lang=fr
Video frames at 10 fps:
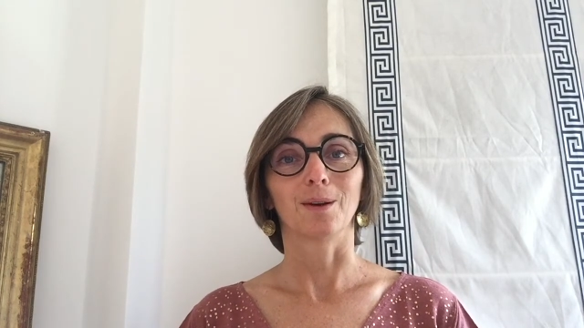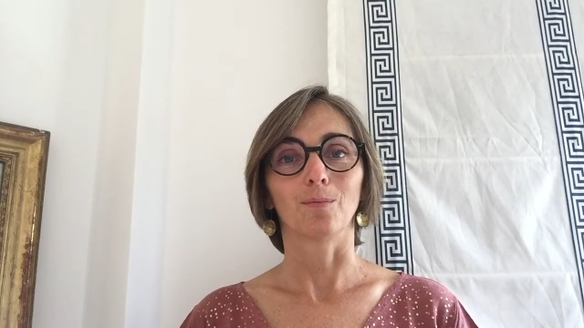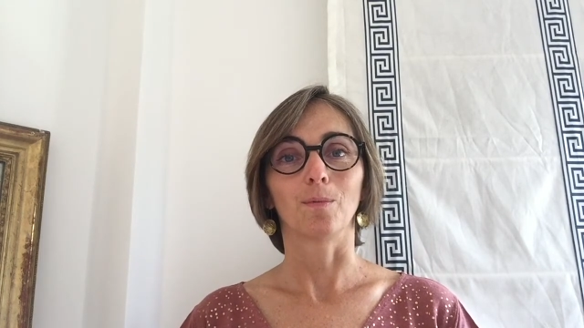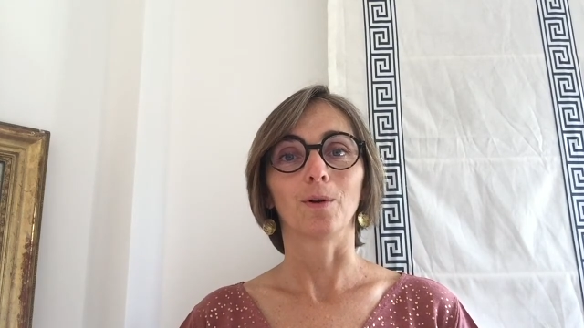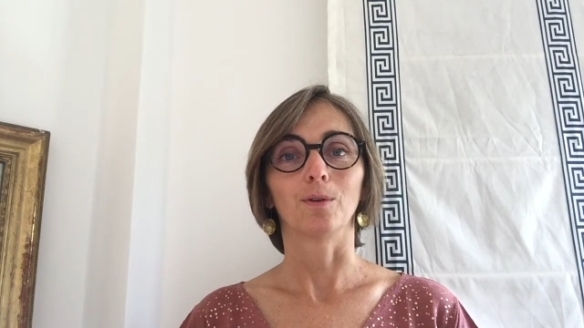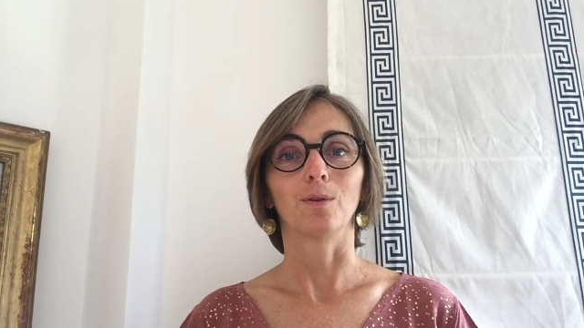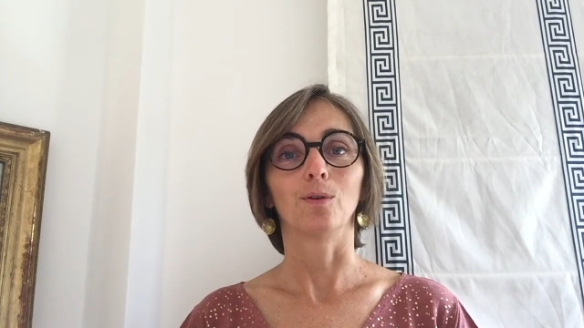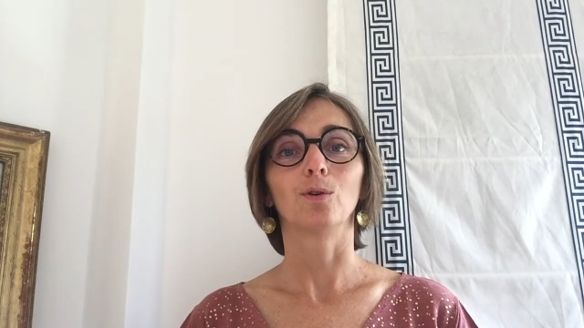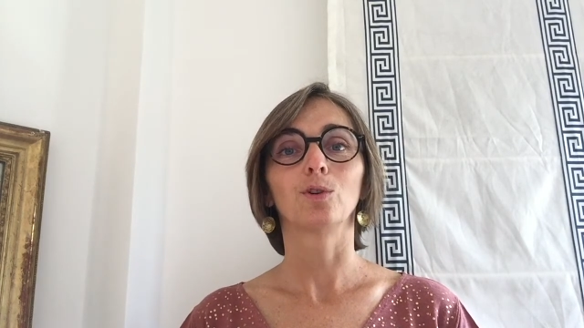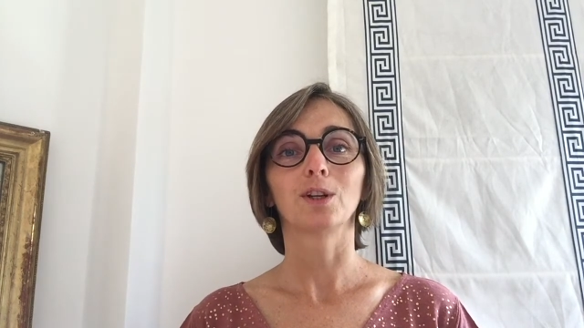pour prendre
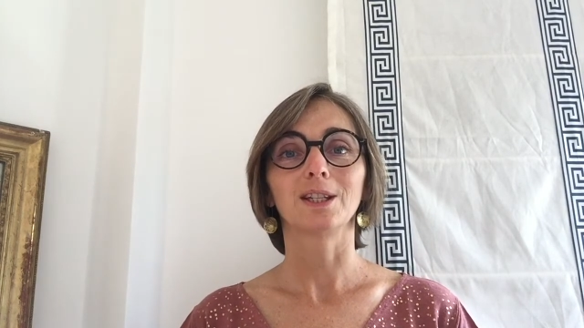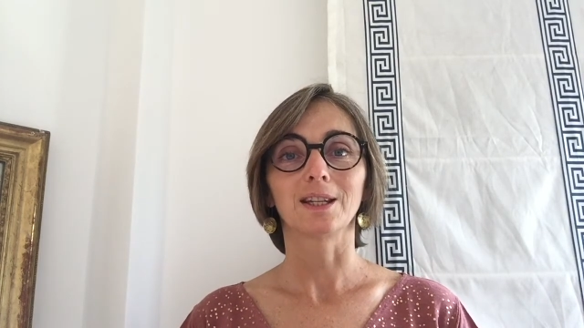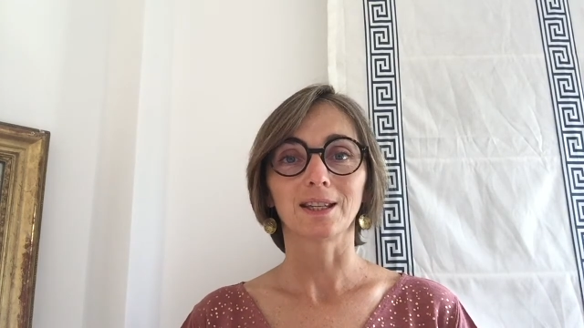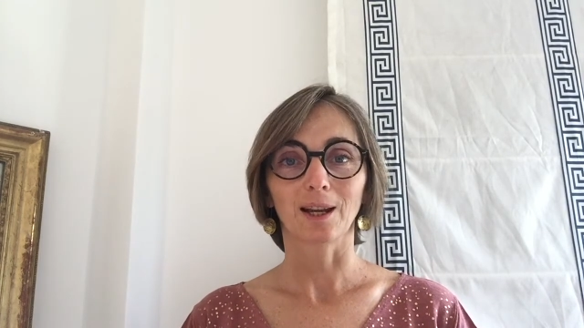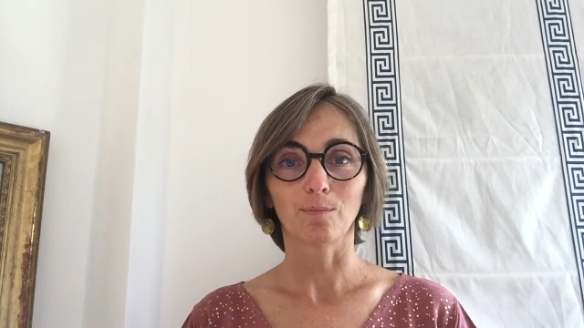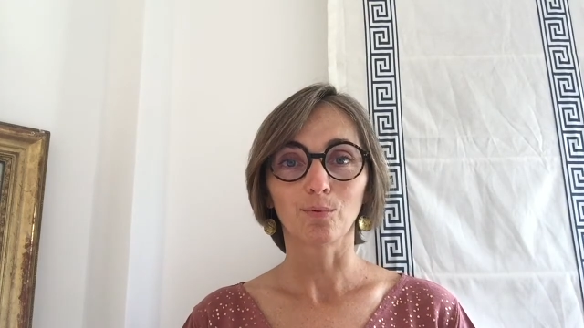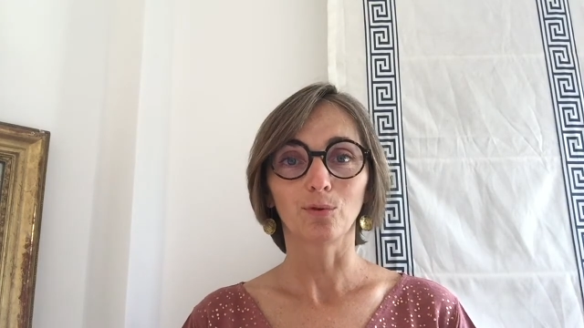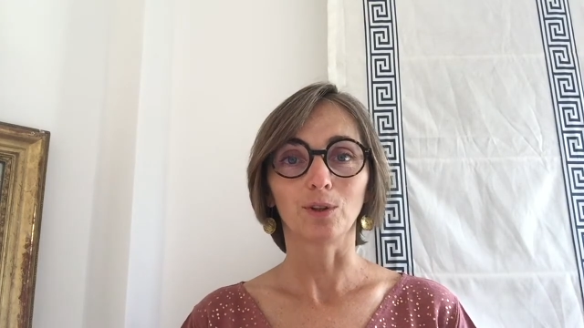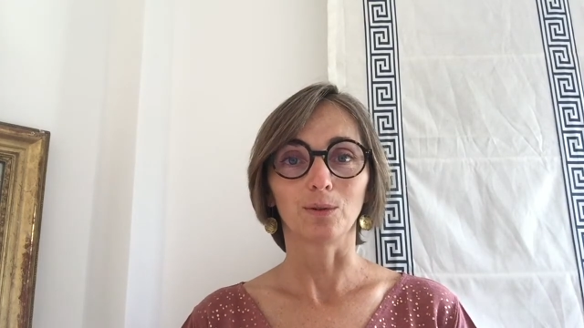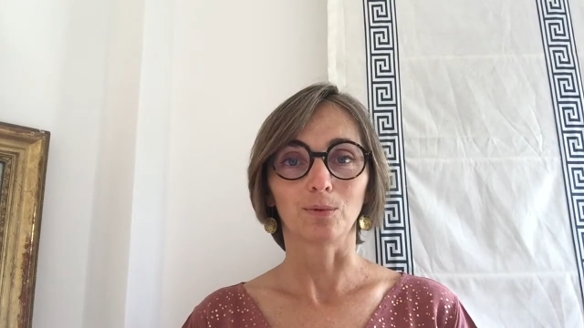le, temps nécessaire pour
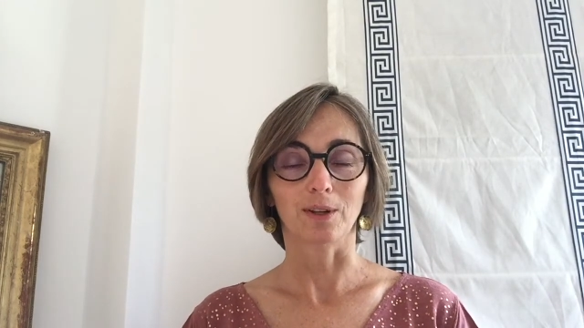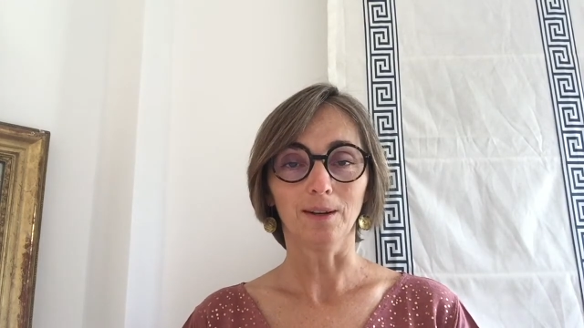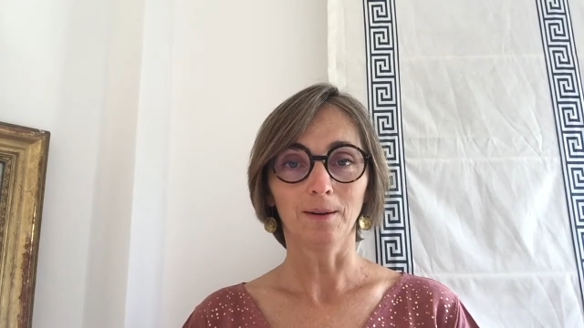noter tout ça.